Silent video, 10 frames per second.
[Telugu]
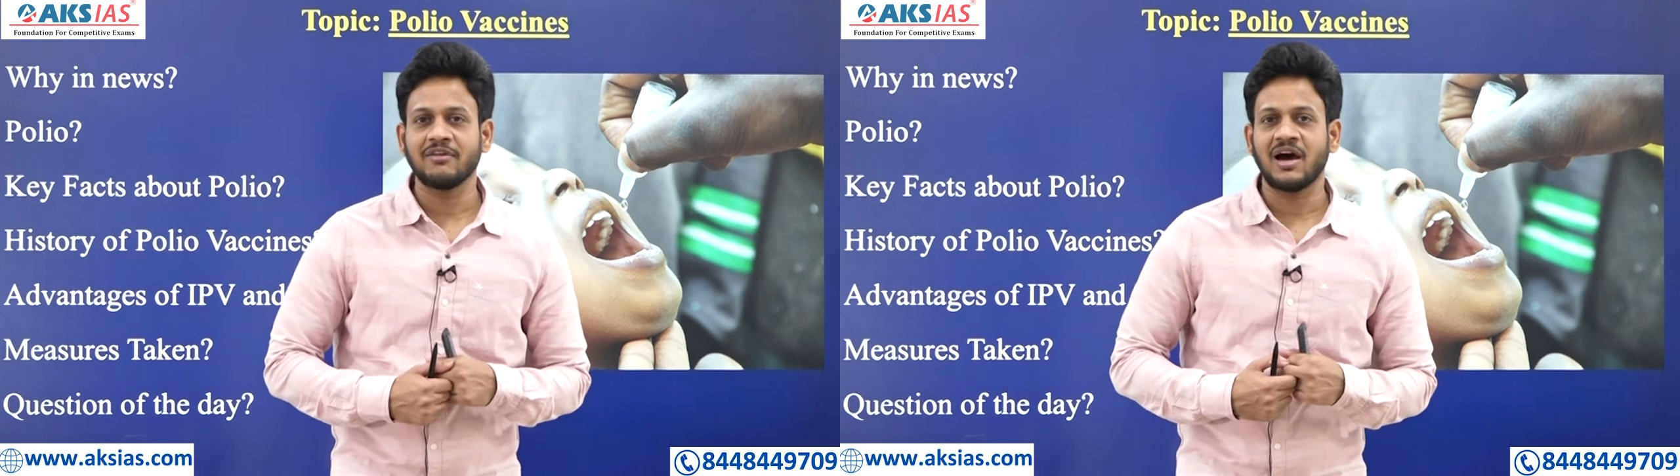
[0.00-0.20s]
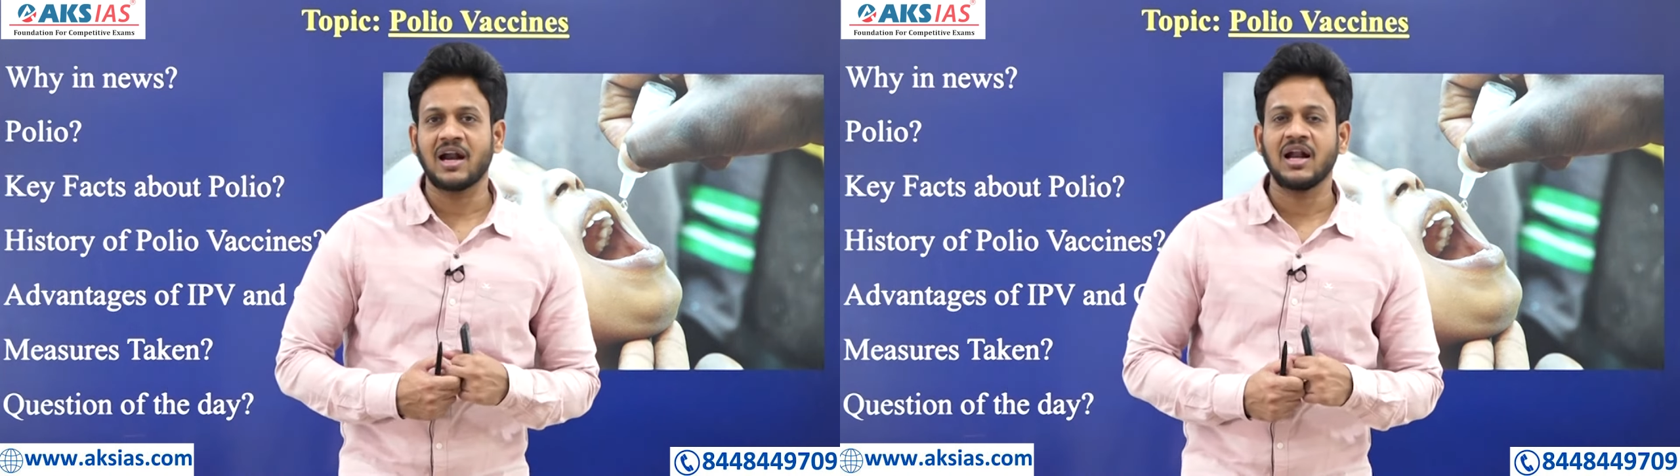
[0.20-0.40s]

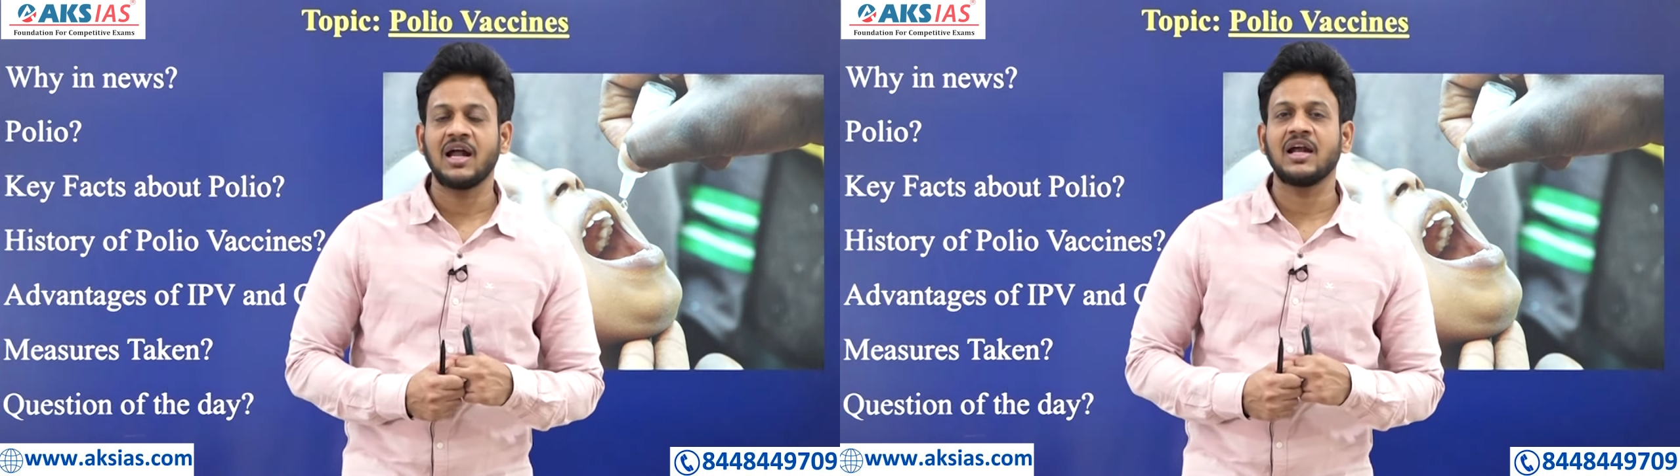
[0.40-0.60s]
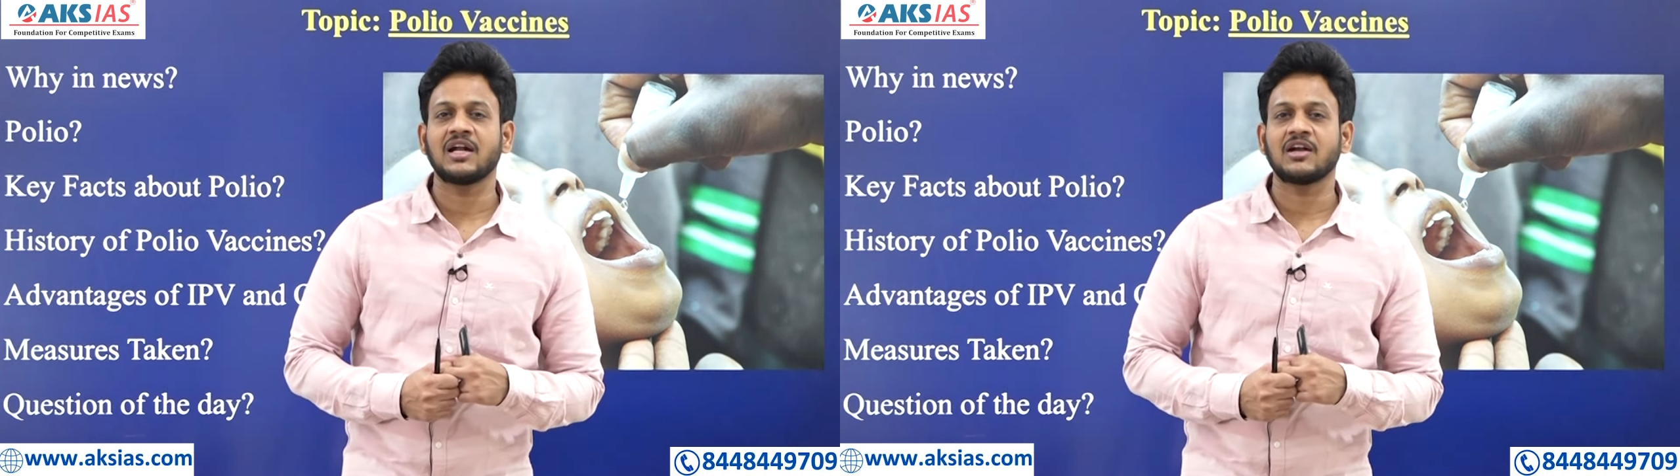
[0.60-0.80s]
నివారణ
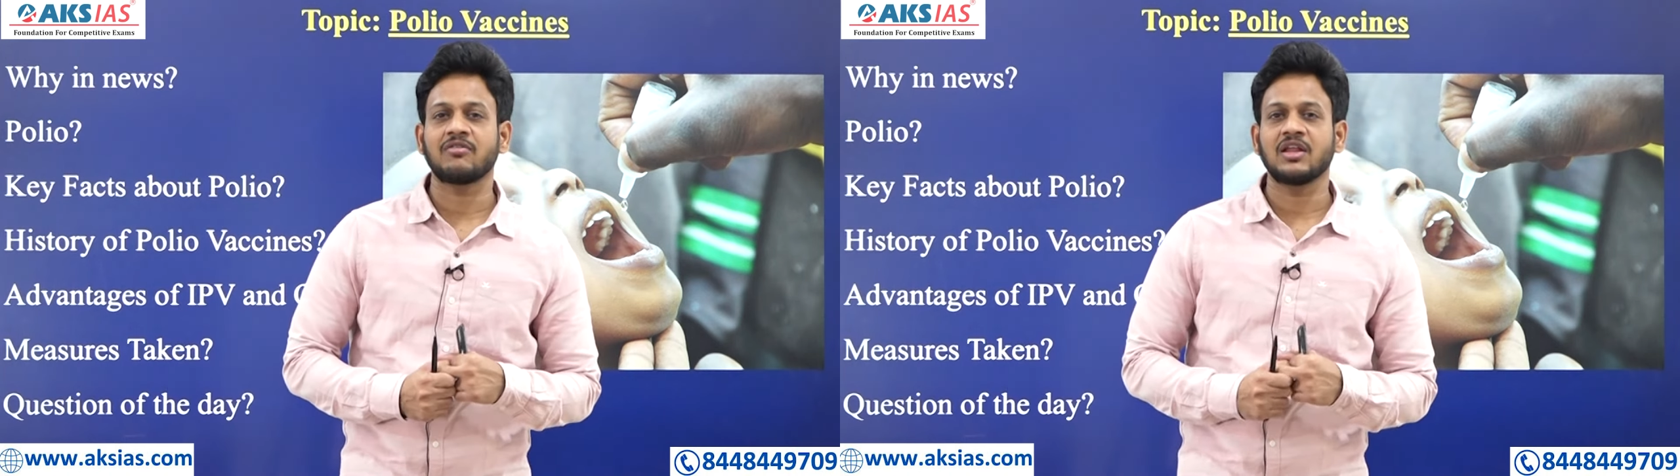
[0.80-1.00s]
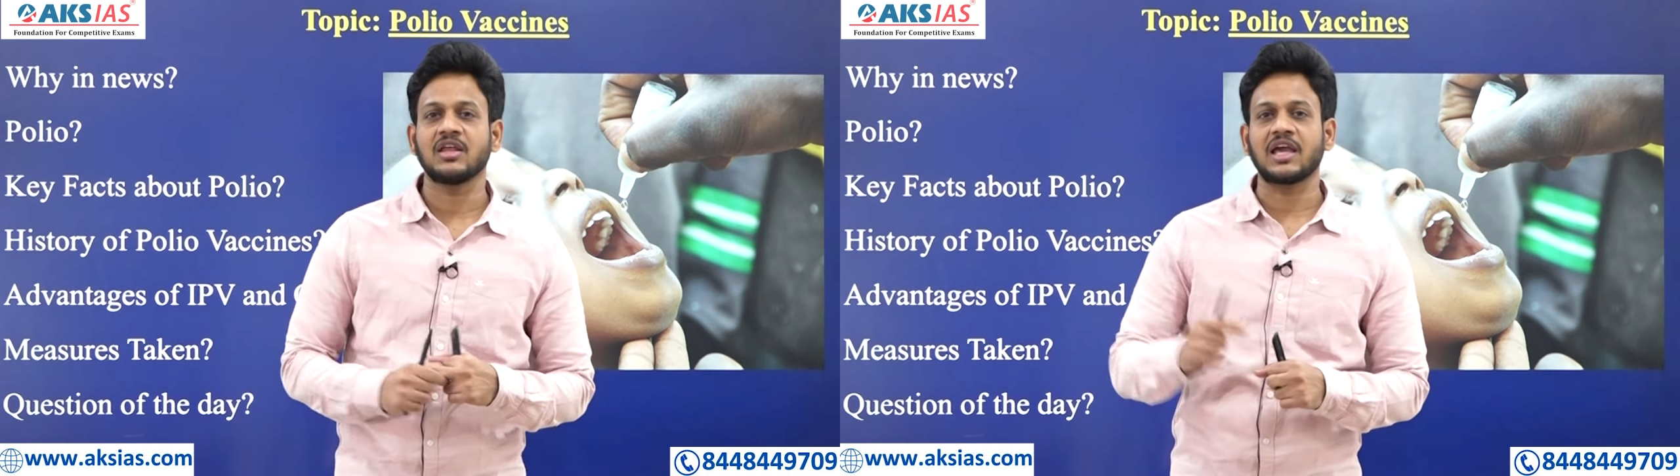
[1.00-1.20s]

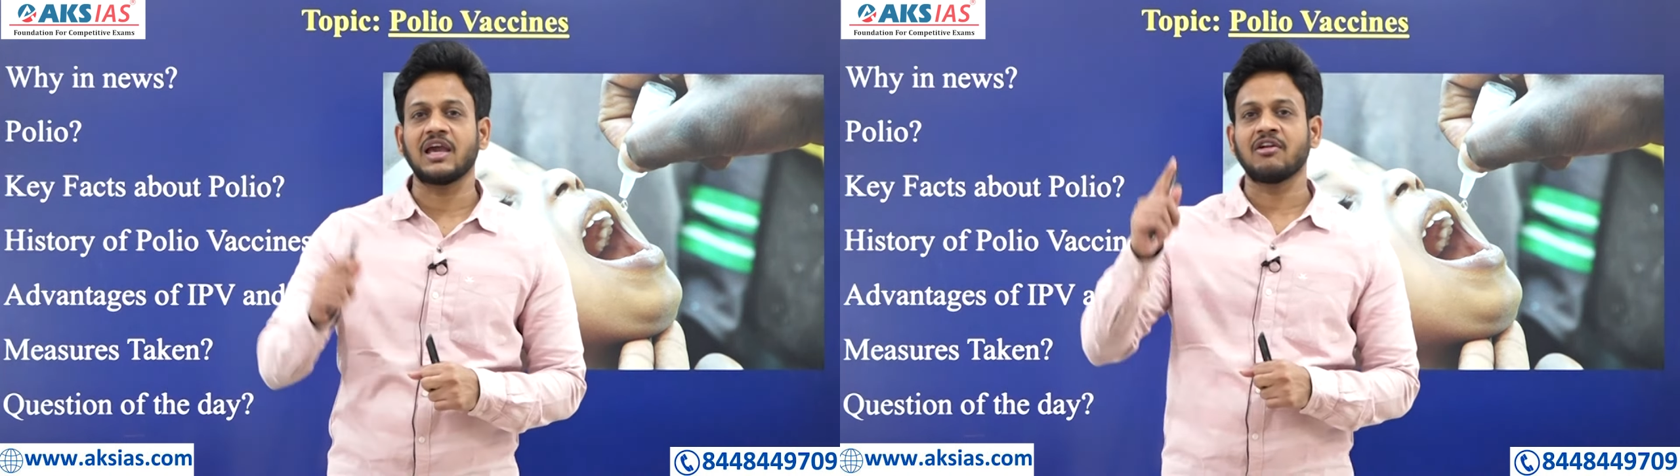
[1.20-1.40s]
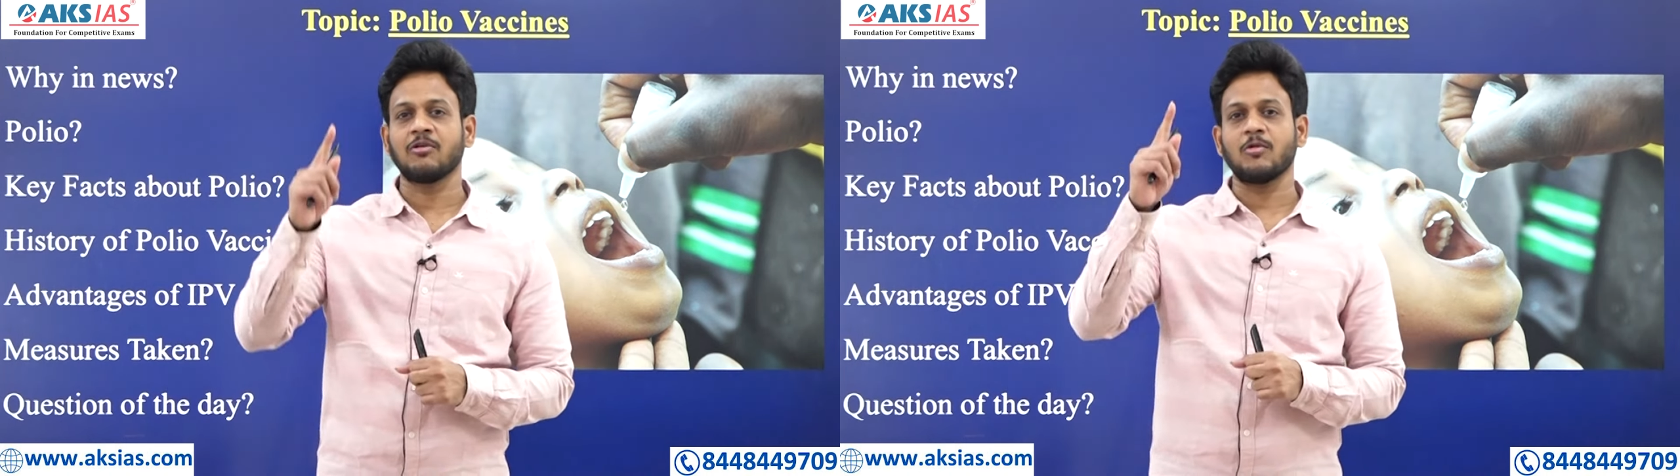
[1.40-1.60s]
అనేటటువంటిది
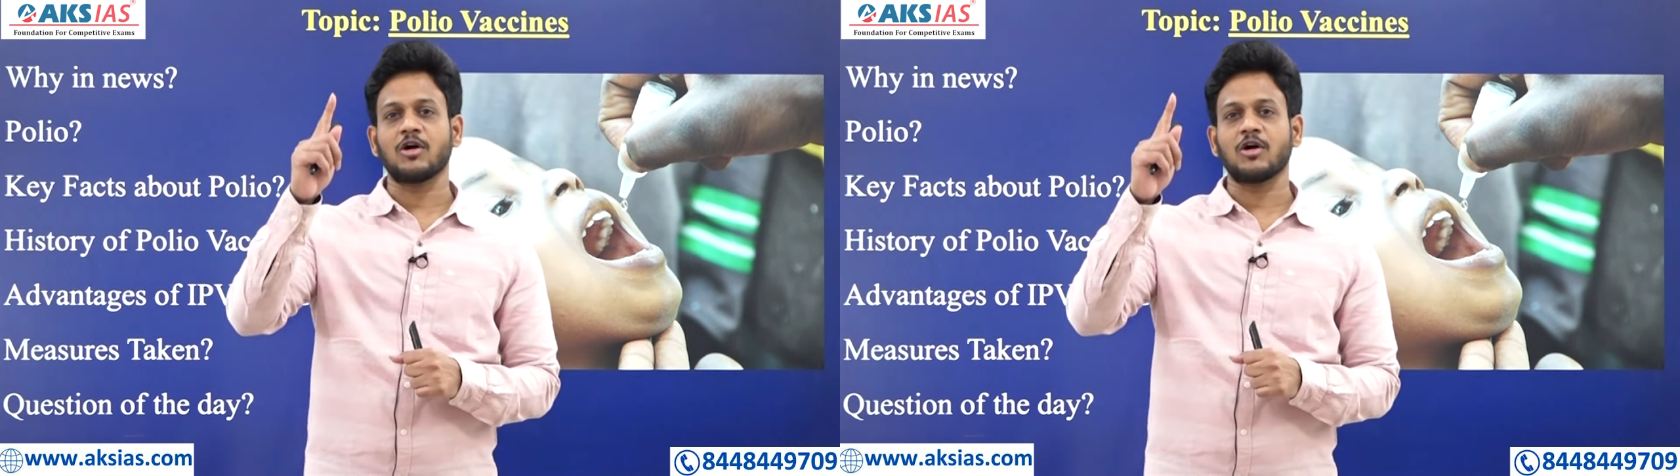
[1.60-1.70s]
కేవలం